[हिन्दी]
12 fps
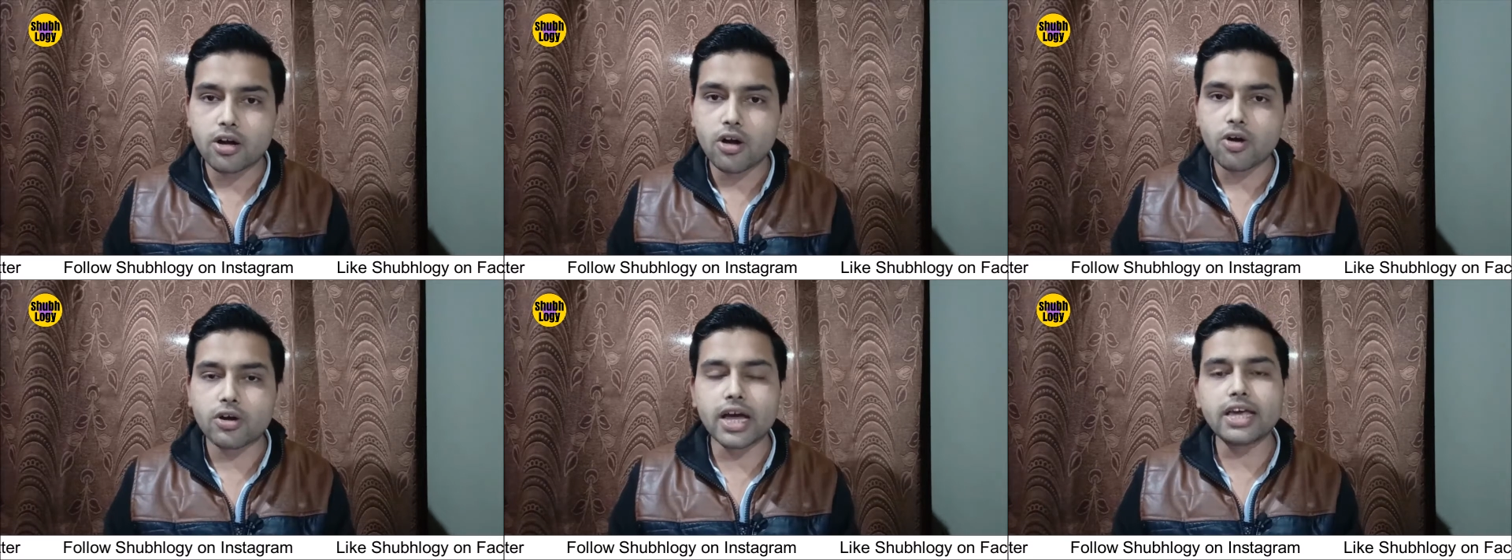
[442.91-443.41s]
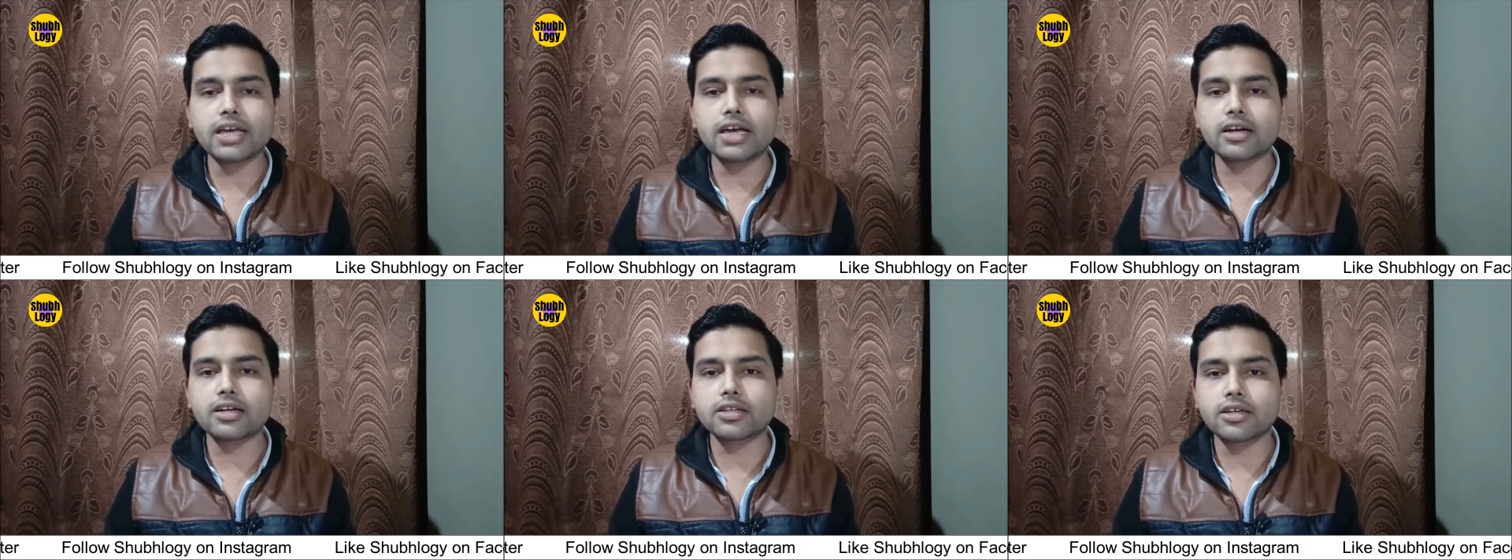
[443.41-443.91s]
और ना ही ये
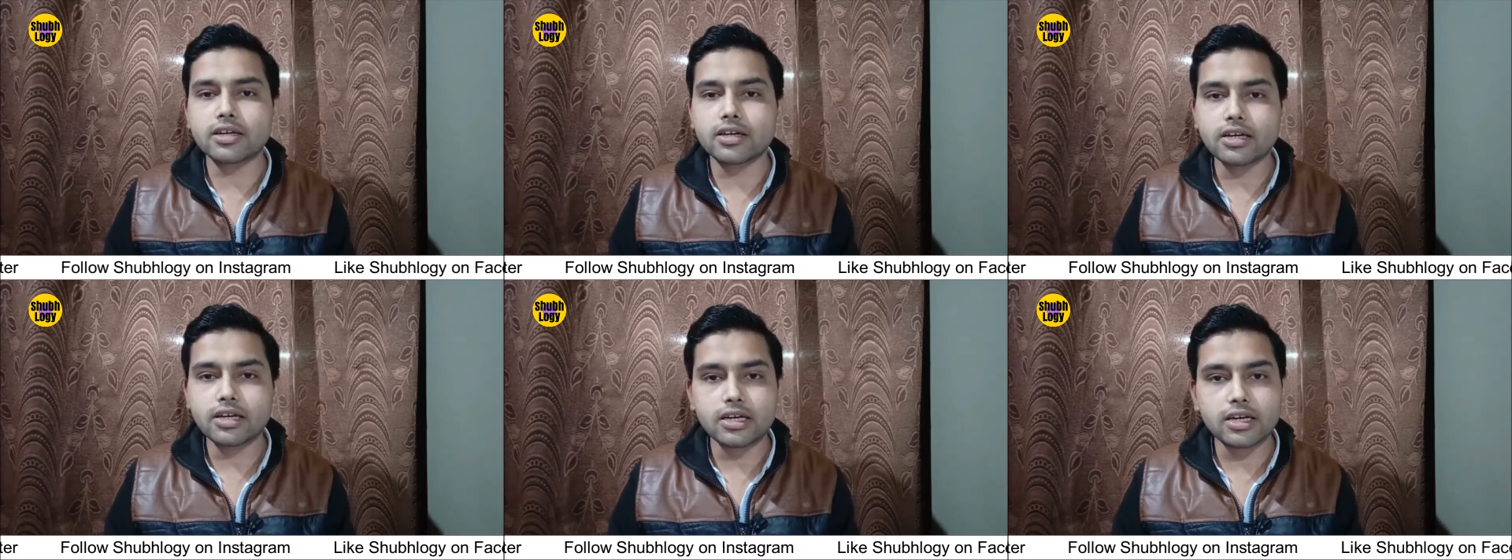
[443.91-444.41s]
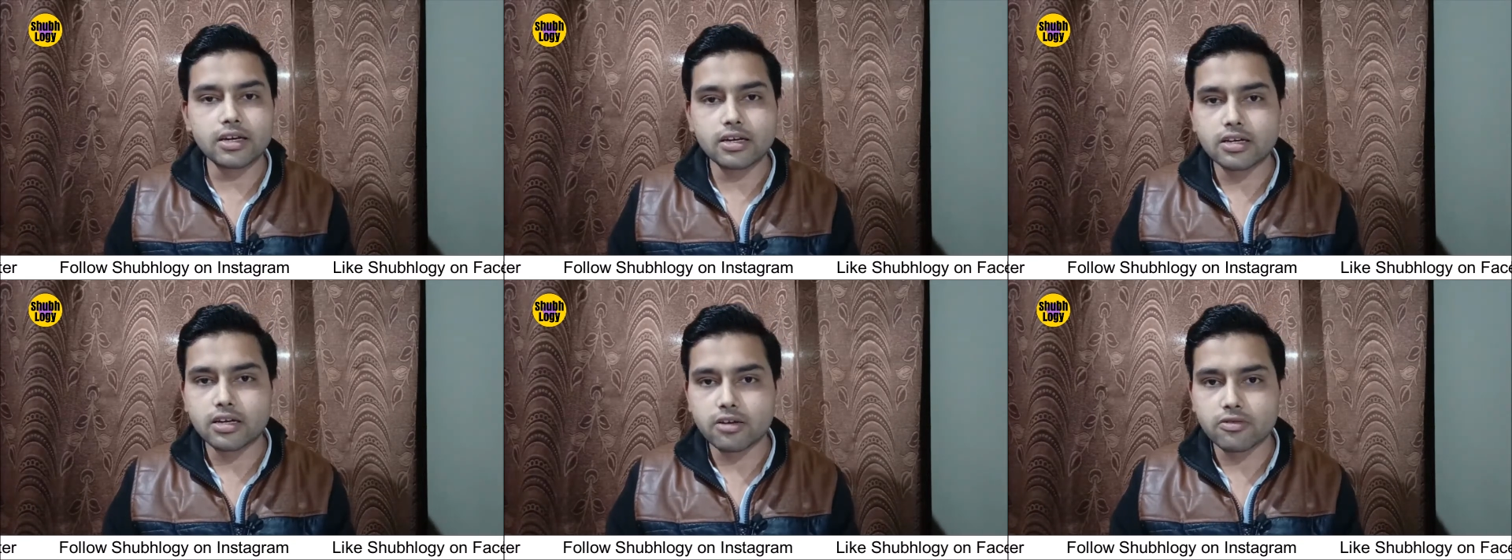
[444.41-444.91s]
कहती है कि
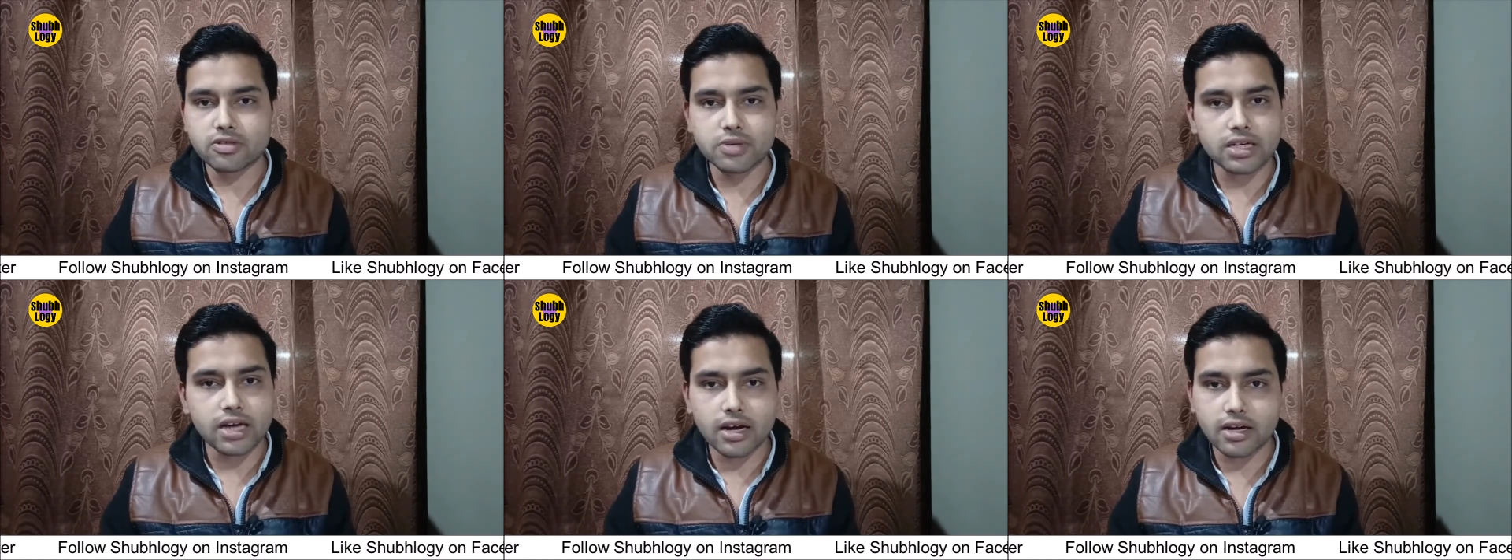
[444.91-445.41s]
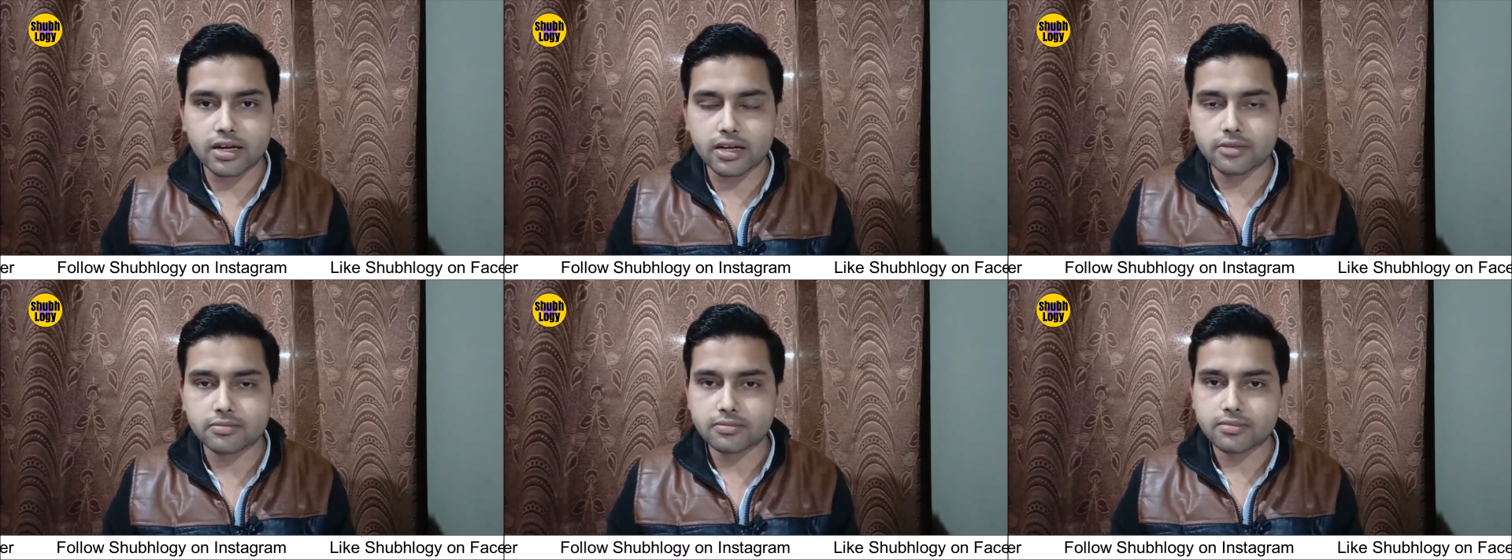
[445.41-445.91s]
इन्वेस्टमेंट ना करिए